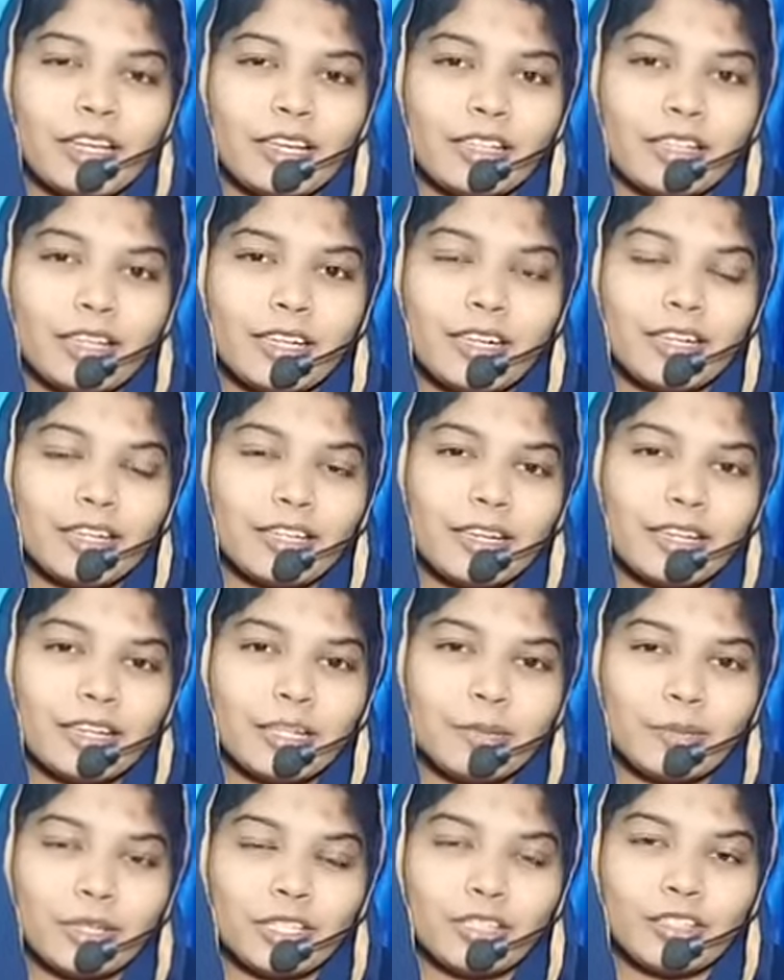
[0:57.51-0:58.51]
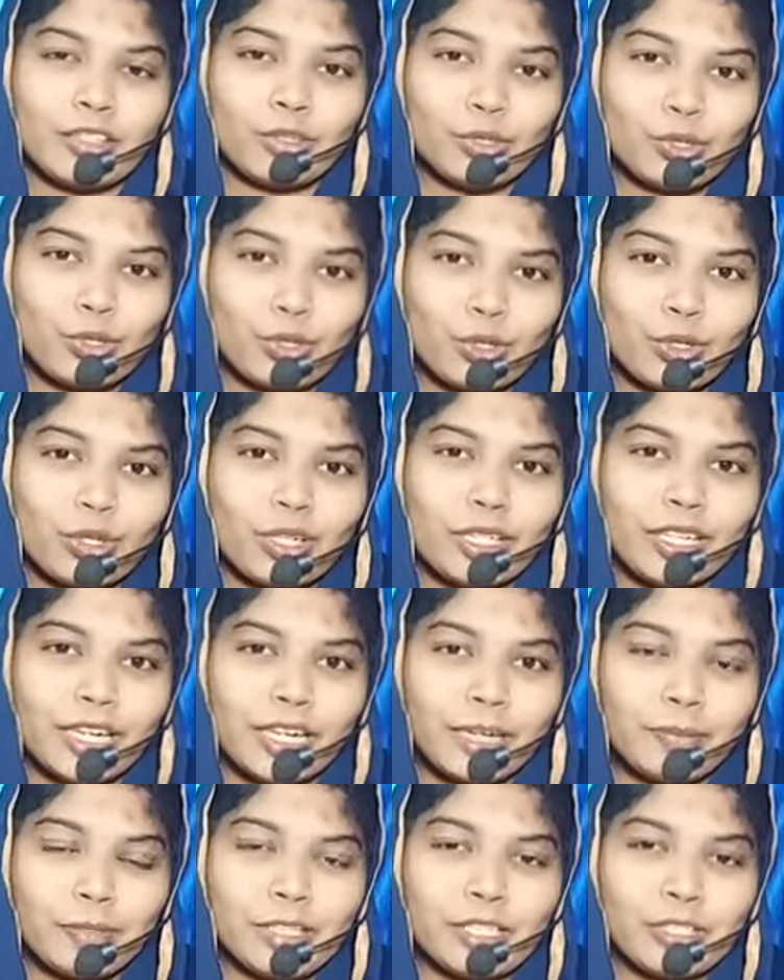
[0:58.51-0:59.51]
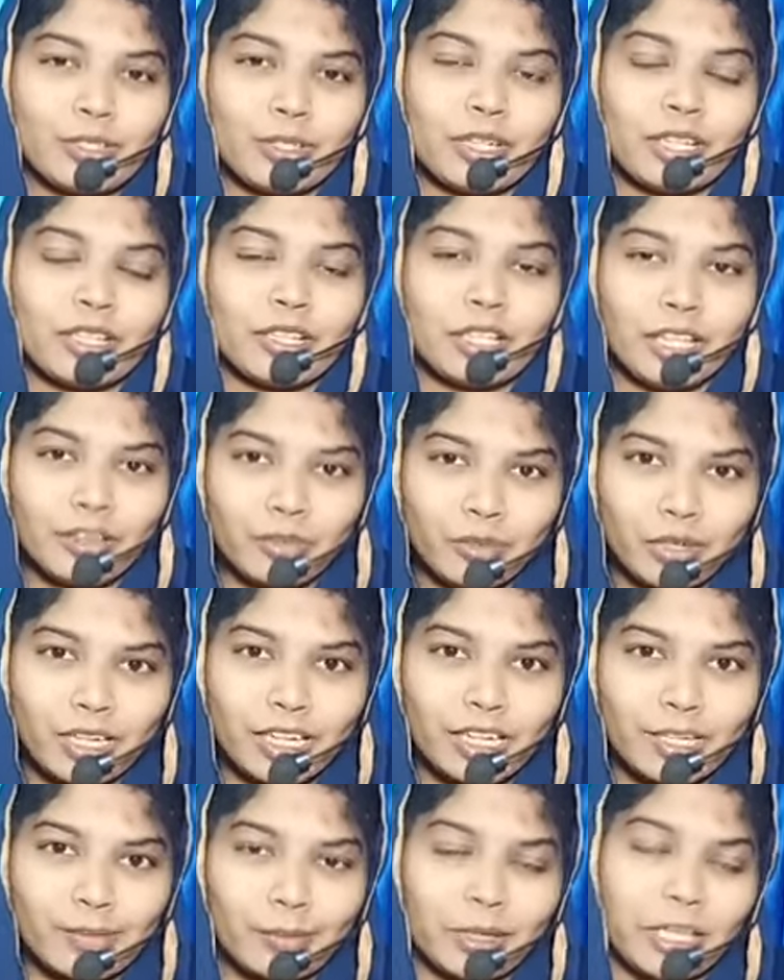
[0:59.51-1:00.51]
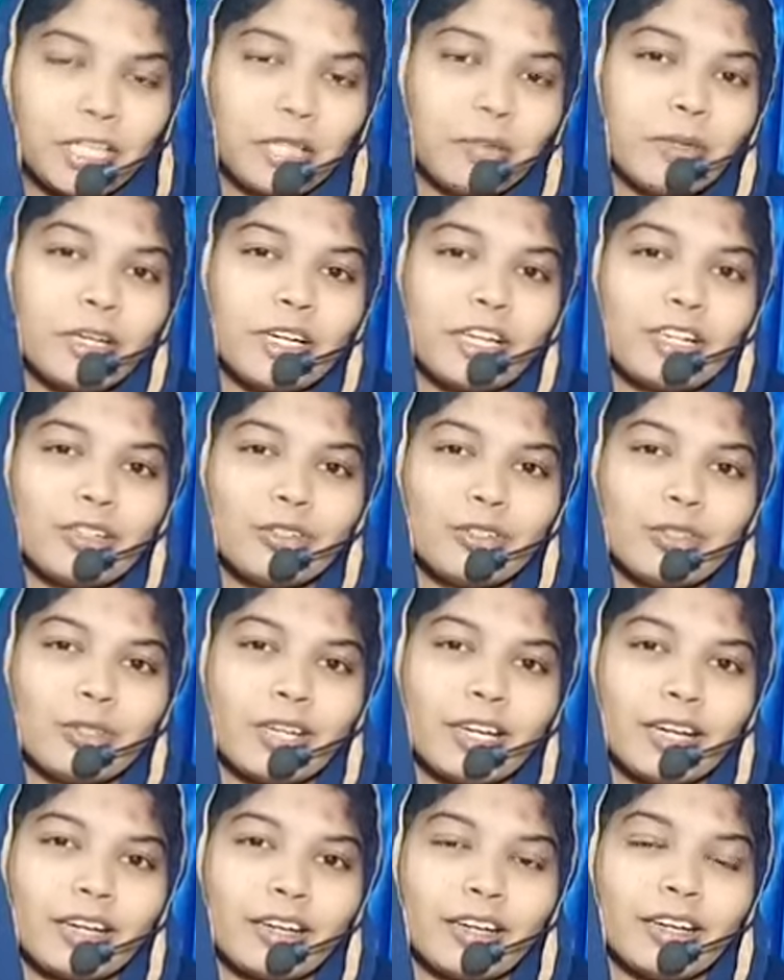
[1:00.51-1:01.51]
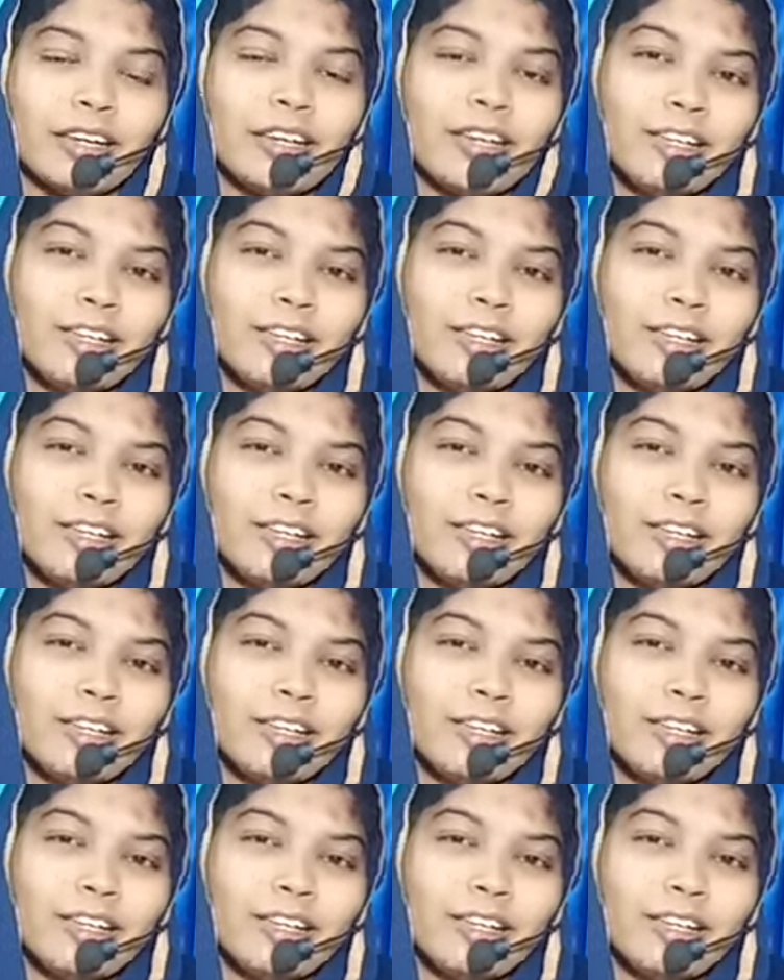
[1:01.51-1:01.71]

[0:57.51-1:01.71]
ఏదైనా కానీ ప్రతిరోజు కూడా నడిపిస్తున్న దేవునికి మహిమ కలుగును గాక